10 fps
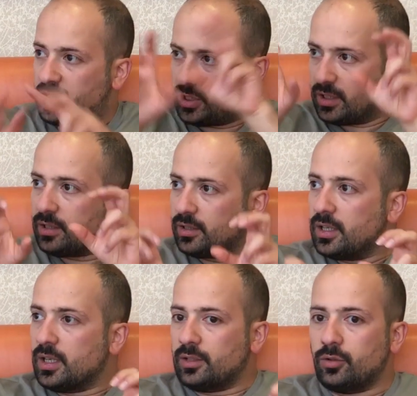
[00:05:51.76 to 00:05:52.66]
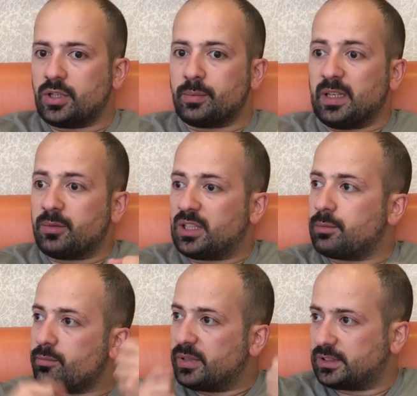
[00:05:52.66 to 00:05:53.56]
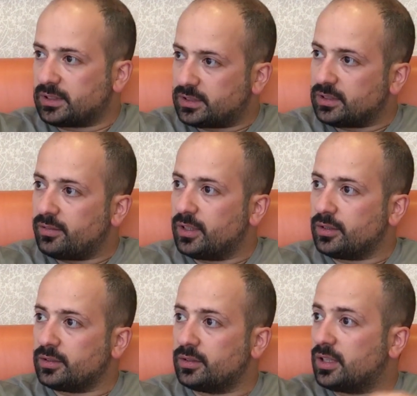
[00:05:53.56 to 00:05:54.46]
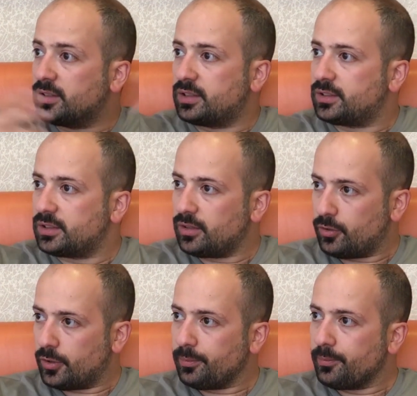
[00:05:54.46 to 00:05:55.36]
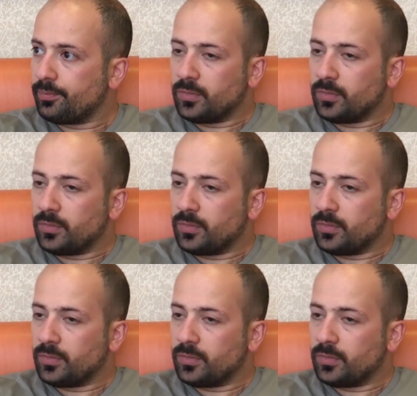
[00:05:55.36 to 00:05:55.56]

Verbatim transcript: kişi diyor ki benim kitabım basılsın ve dağıtılsın diyor. Hı hı.